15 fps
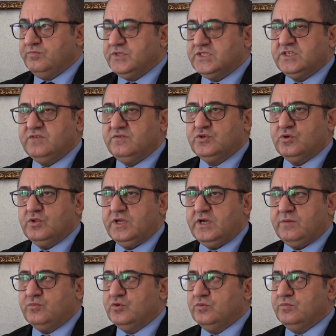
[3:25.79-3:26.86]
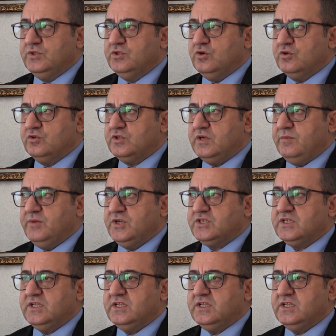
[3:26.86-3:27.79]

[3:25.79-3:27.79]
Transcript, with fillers: Biz çiftçi olarak bunu bir 4 lira 5